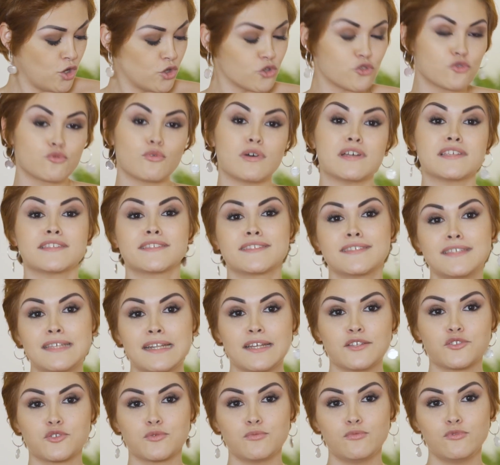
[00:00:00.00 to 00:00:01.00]
soit si
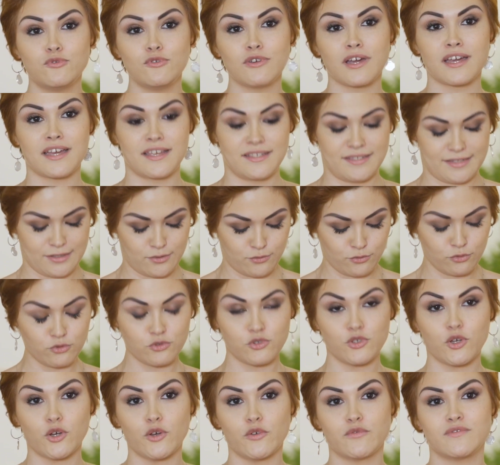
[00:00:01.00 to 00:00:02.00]
la tubulure est assez longue,
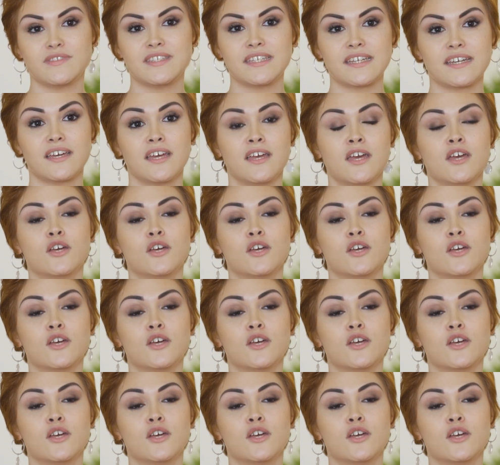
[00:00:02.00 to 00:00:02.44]
de revenir